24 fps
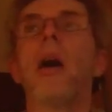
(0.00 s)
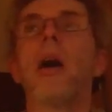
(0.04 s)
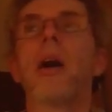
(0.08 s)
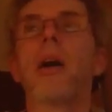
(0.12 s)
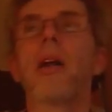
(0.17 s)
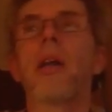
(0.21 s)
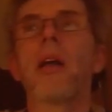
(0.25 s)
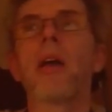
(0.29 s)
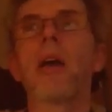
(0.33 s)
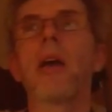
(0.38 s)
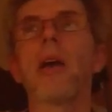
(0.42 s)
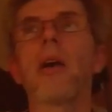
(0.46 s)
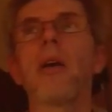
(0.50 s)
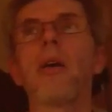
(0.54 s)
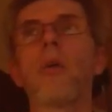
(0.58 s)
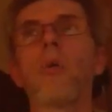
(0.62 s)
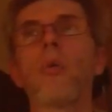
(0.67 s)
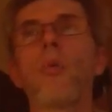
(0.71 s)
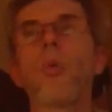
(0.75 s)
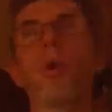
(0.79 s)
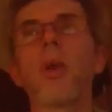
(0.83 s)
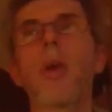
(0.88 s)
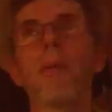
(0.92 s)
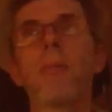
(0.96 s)
e,
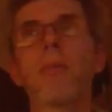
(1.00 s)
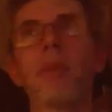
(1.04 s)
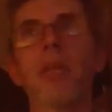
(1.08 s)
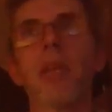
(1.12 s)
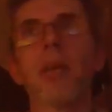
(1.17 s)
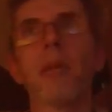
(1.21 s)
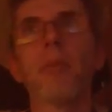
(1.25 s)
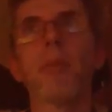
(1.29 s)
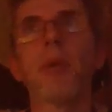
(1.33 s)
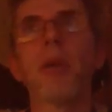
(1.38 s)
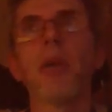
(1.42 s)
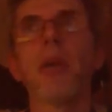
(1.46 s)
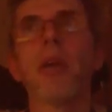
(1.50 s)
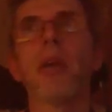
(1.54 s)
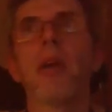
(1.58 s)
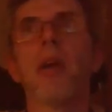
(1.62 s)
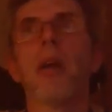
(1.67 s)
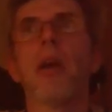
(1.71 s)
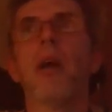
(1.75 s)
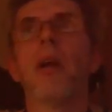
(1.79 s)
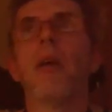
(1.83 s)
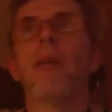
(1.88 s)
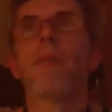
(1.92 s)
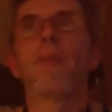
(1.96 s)
ujemnymi,
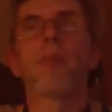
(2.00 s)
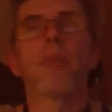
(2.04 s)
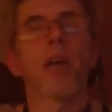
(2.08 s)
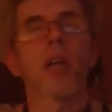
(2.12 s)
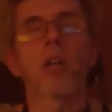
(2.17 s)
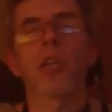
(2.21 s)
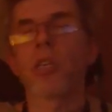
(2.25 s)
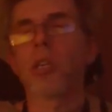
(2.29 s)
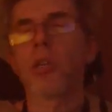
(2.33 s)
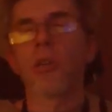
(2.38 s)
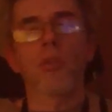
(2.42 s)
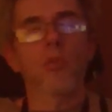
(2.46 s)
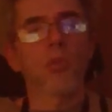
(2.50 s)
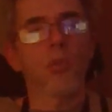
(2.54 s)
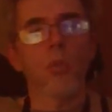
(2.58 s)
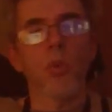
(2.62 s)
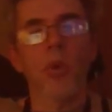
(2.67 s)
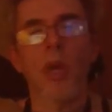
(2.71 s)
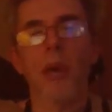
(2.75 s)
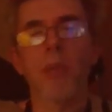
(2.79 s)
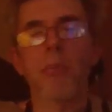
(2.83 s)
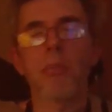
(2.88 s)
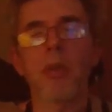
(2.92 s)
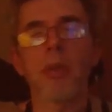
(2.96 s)
znaczy z
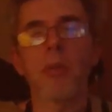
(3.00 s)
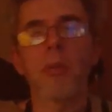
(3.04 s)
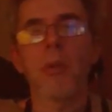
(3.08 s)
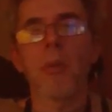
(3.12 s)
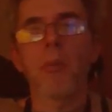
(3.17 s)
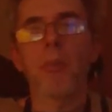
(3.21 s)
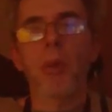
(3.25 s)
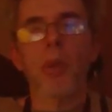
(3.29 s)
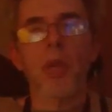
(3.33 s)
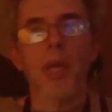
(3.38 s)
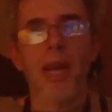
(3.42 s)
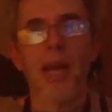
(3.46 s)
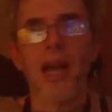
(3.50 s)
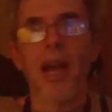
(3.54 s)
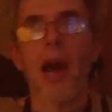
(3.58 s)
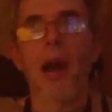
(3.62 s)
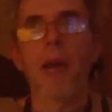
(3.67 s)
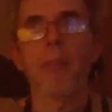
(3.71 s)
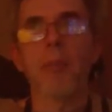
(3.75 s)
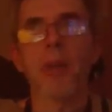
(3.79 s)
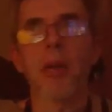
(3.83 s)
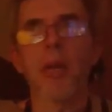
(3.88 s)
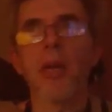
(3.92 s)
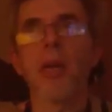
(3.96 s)
ujemnymi
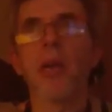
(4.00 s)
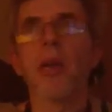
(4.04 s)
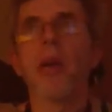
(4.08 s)
potęgami